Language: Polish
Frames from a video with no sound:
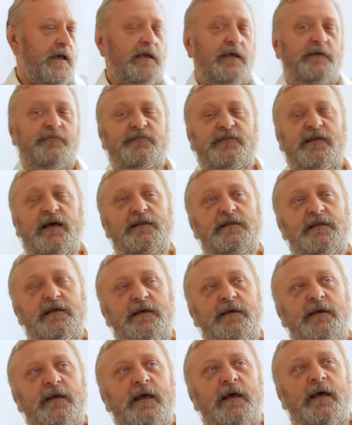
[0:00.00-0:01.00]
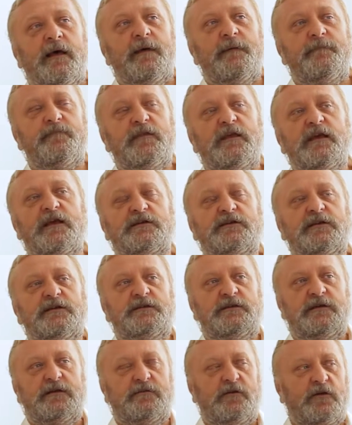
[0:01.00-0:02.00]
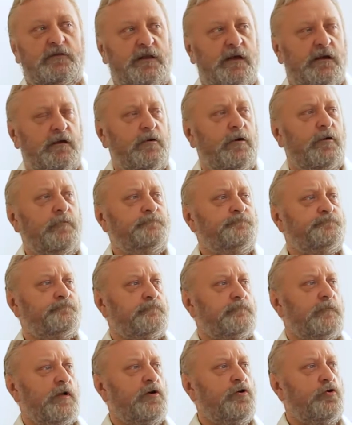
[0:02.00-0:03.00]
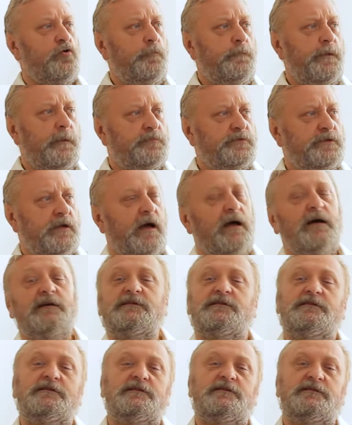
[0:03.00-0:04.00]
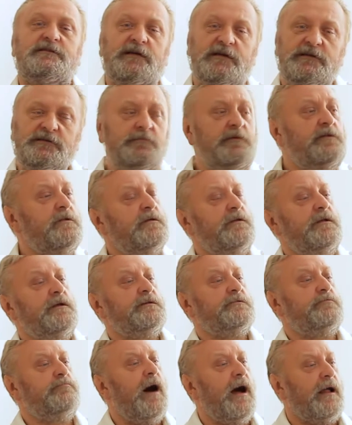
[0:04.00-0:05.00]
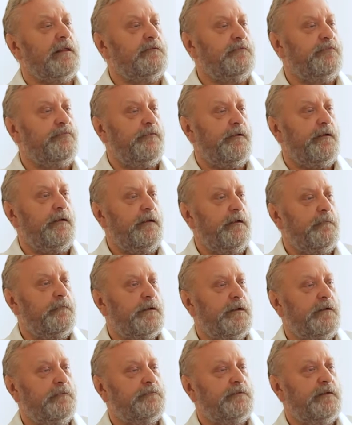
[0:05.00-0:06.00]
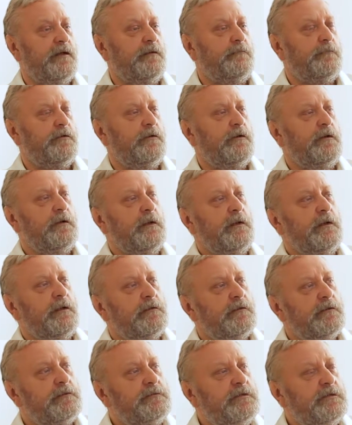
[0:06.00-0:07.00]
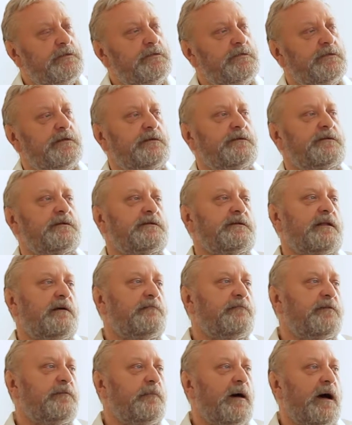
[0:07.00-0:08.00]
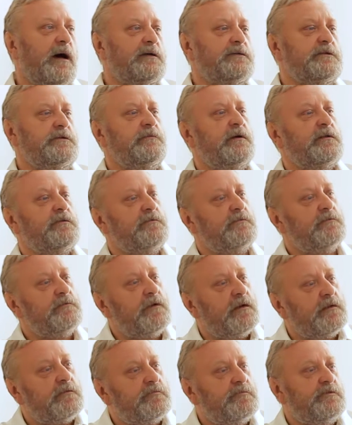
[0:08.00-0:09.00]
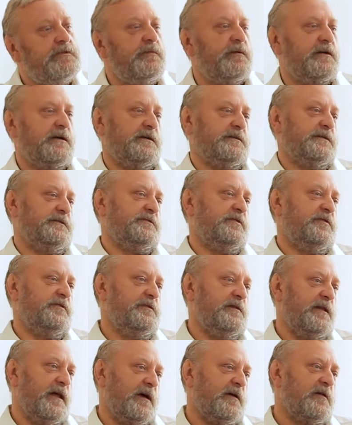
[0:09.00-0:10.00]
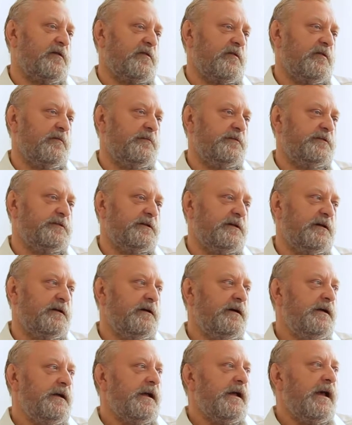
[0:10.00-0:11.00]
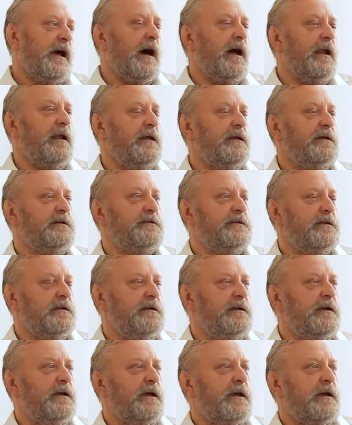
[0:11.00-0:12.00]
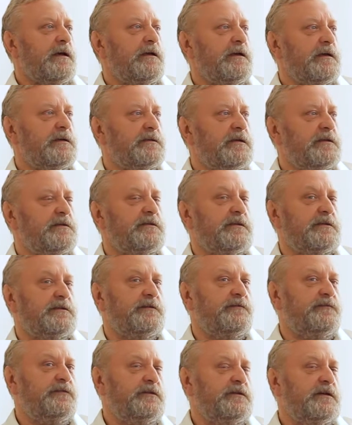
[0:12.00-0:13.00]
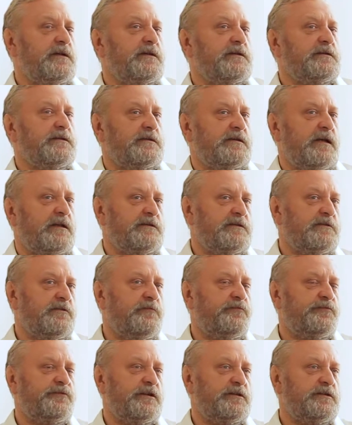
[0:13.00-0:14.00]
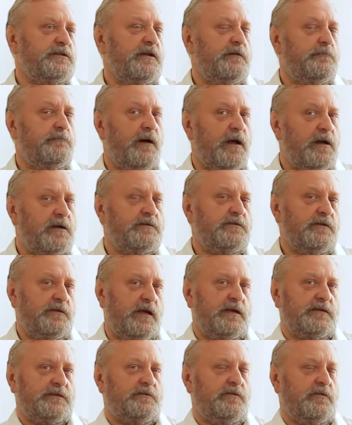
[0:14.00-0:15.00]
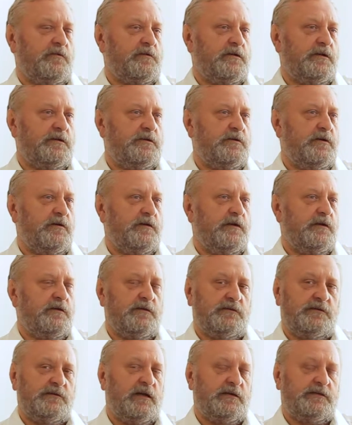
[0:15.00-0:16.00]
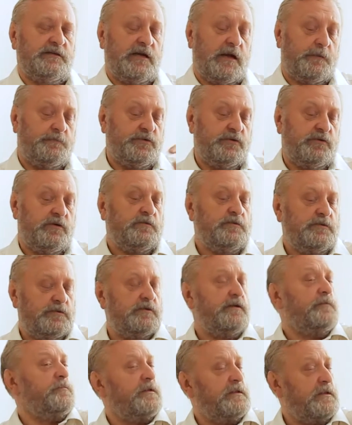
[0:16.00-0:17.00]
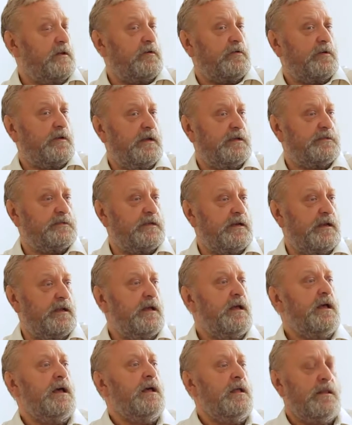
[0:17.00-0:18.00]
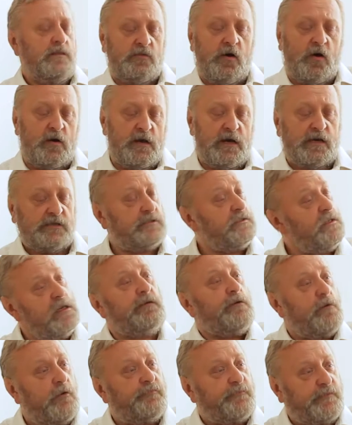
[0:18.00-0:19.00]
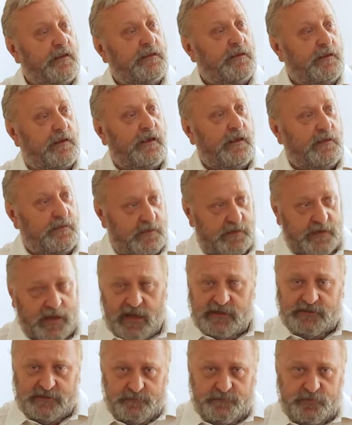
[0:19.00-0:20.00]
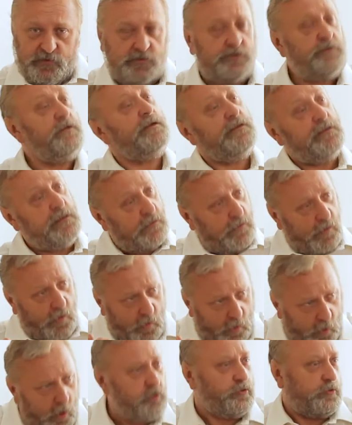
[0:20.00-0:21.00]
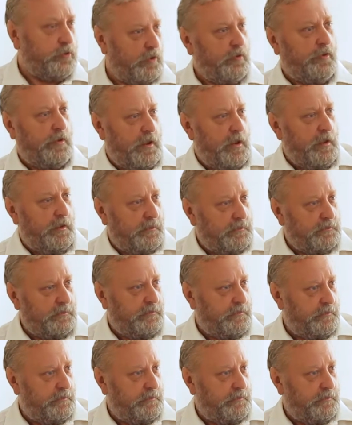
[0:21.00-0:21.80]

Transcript: I wtedy, jeżeli się do tego grupę, przy, a z, z dziećmi to nie jest łatwe prawda? Bo no, dzieci sobie coś tam wymarzą, a tu, a tu się wykaże co innego robić. No. Ale jeżeli, jeżeli rzeczywiście te zasady są wcześniej bardzo jasno określone, to znaczy jak przychodzisz do mnie na orkiestrę, to grasz tylko wtedy, kiedy ja cię proszę i tylko o to. Yy,